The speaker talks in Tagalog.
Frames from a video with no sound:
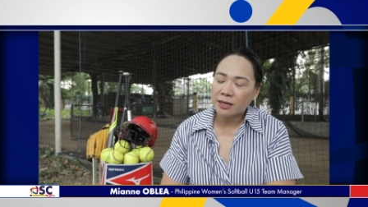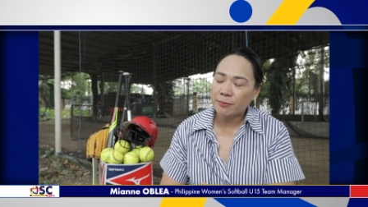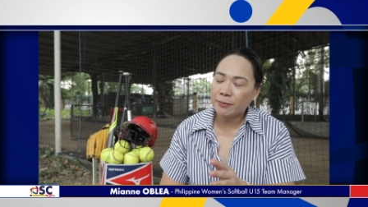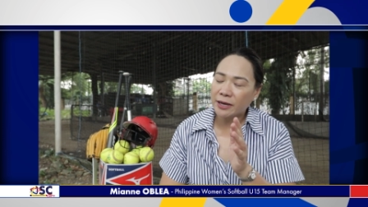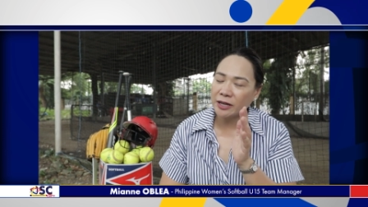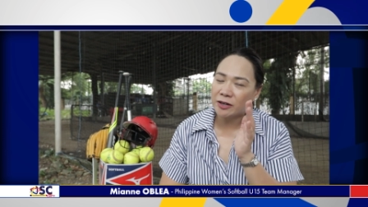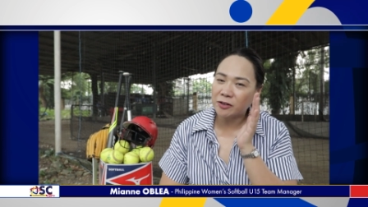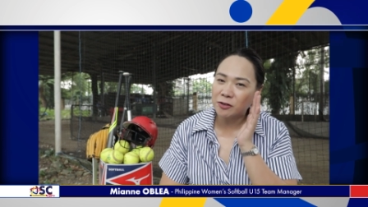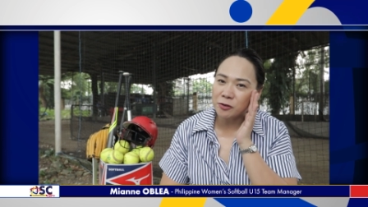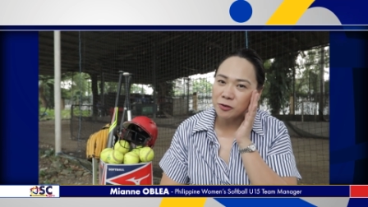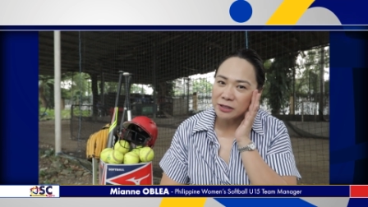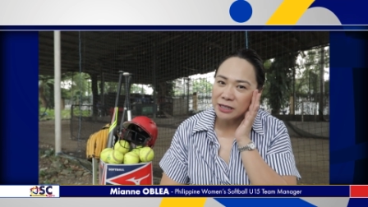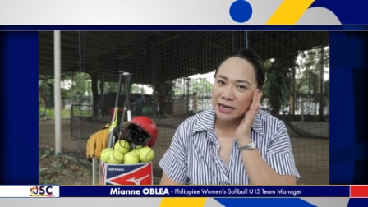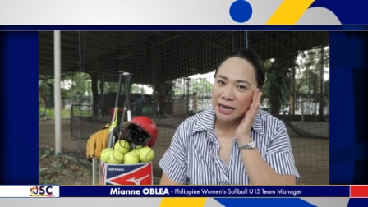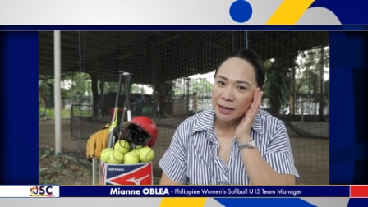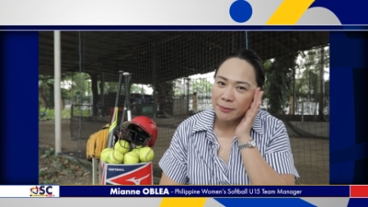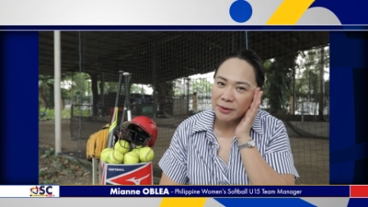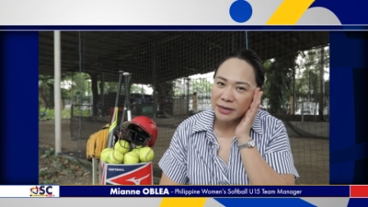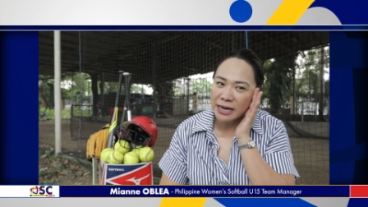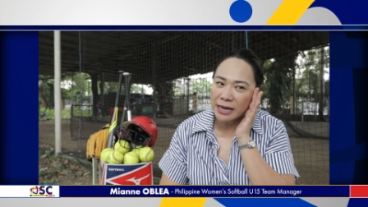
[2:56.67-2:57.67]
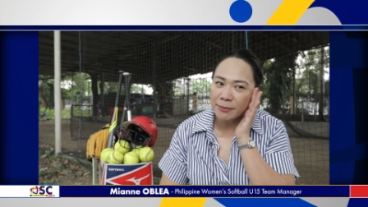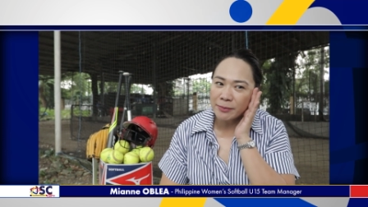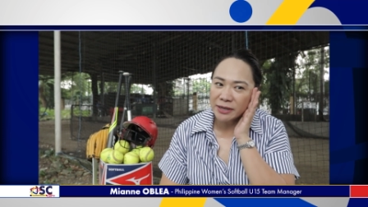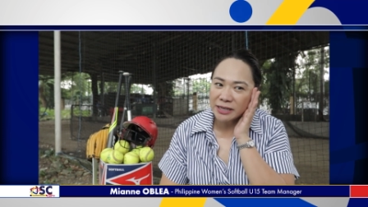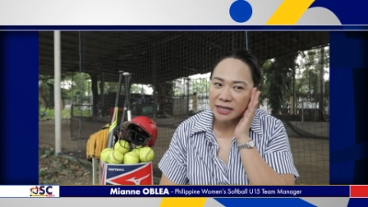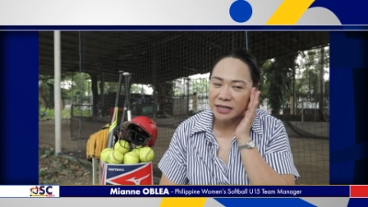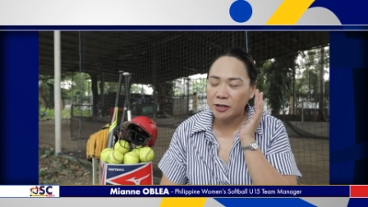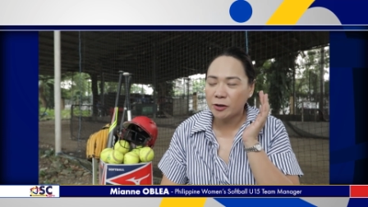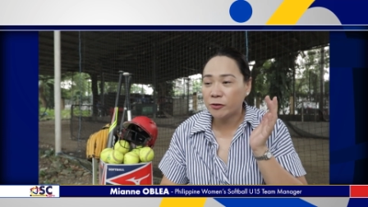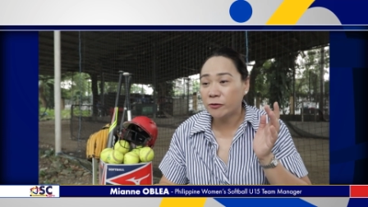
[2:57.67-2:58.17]
Pero nung nalaman namin
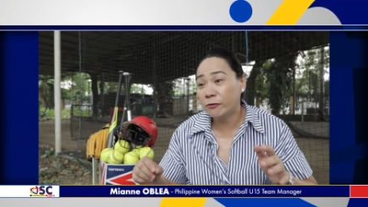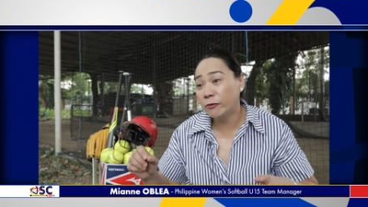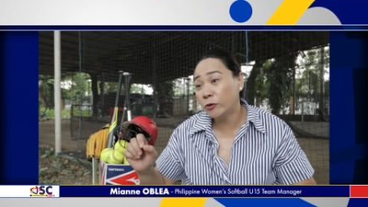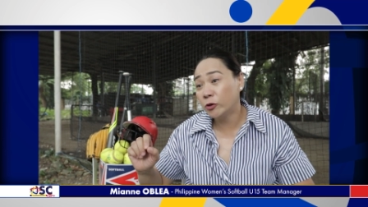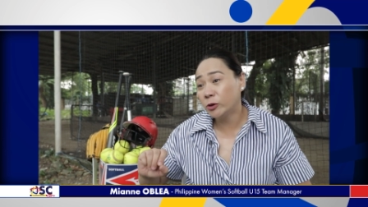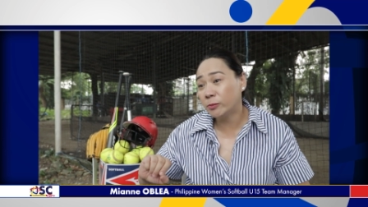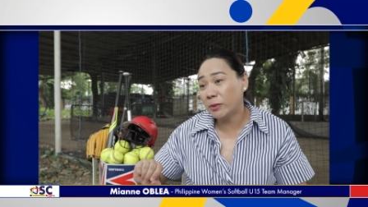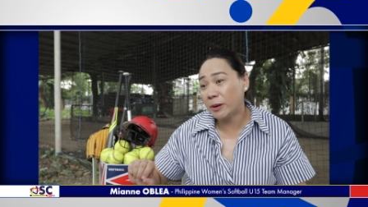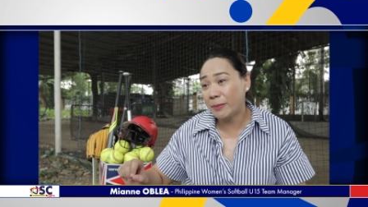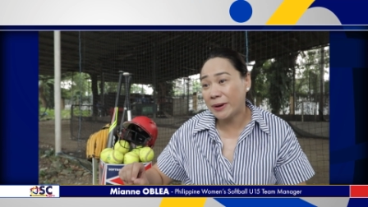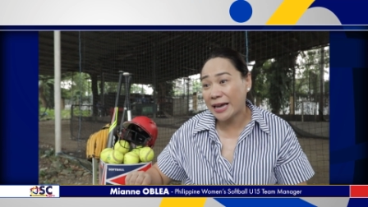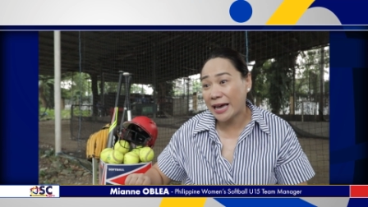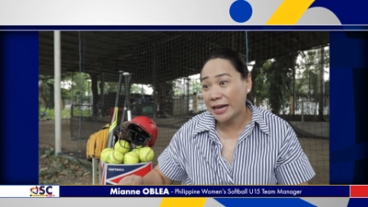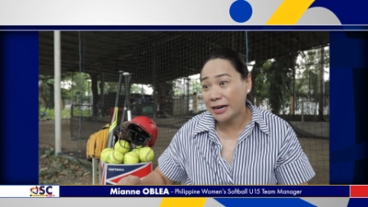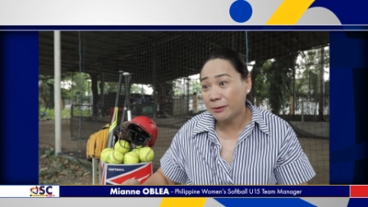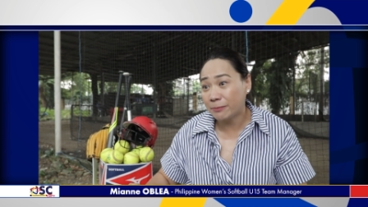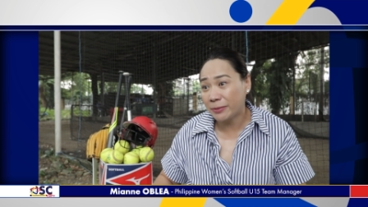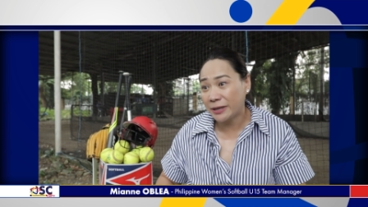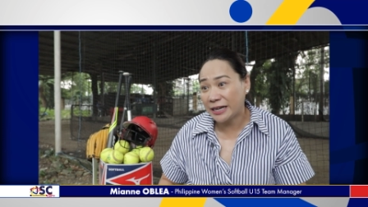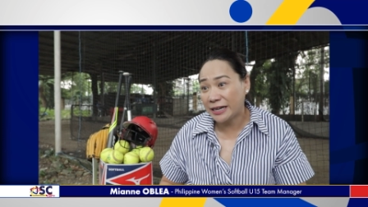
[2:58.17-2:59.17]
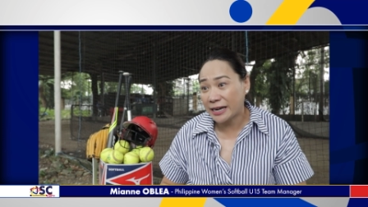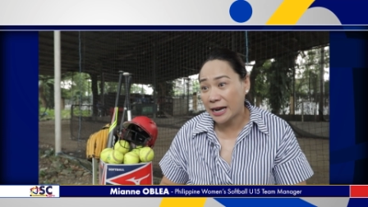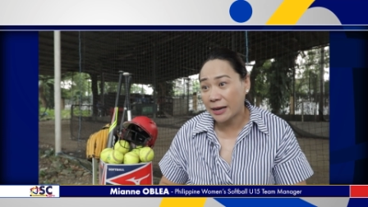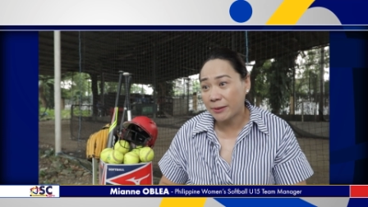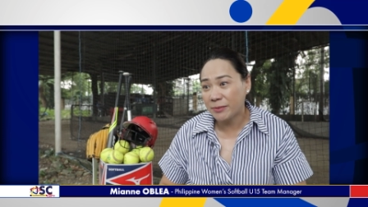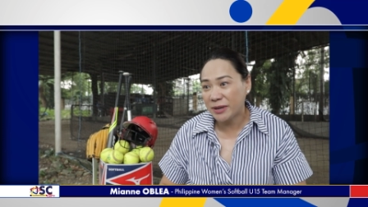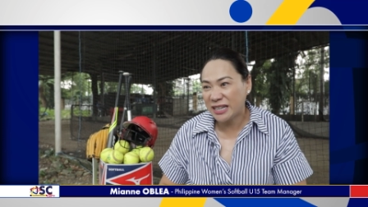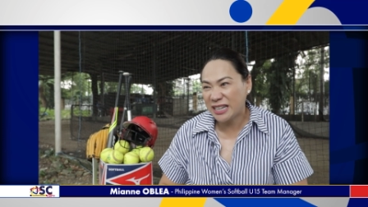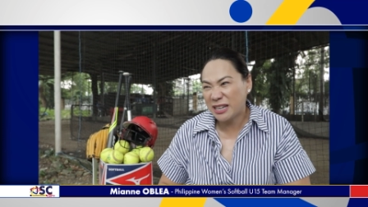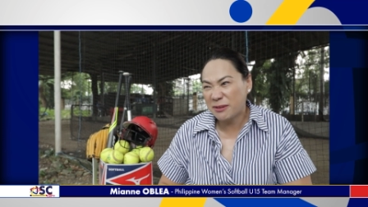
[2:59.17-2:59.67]
na yung food babayaran pala
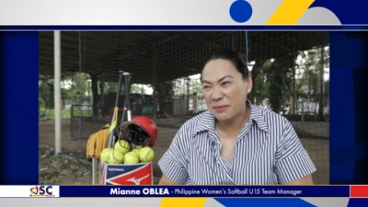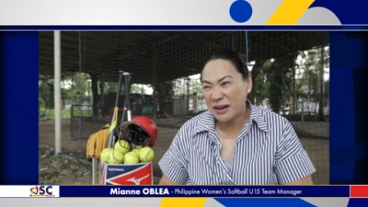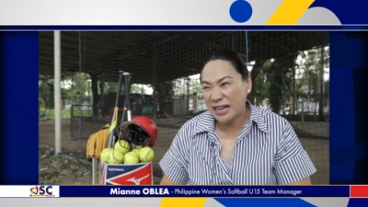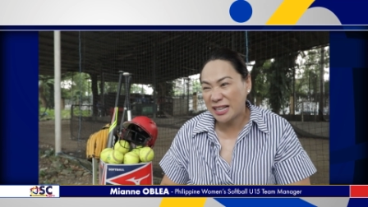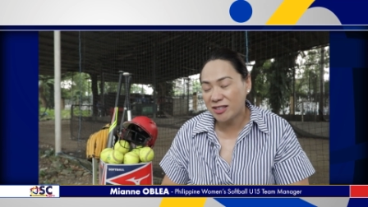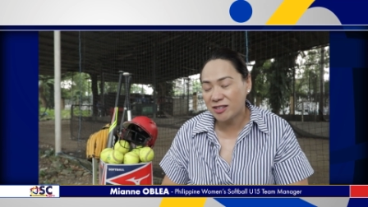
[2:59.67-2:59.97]
namin, eh mahal